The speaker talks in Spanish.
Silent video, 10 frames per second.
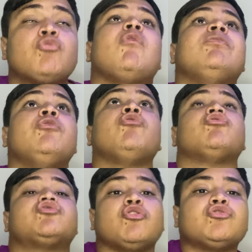cuando
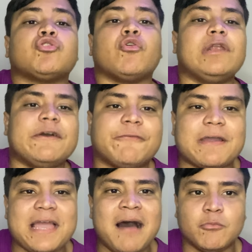nosotros le
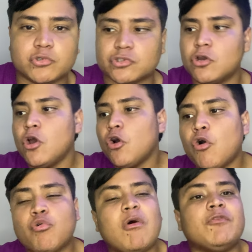fallamos
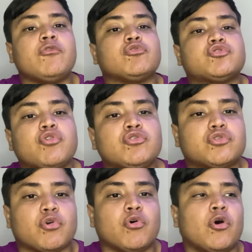o cuando
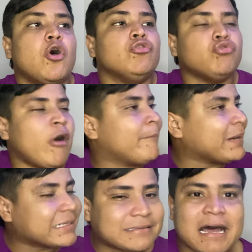nosotros nos
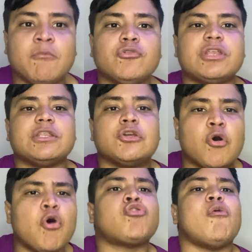apartamos de
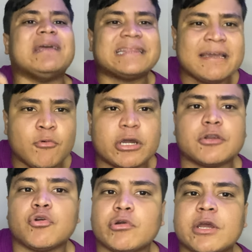Dios, cometemos
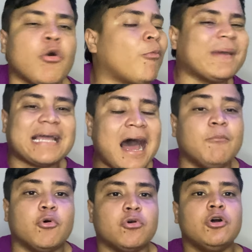errores o
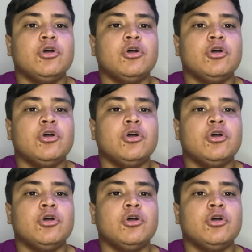pecamos.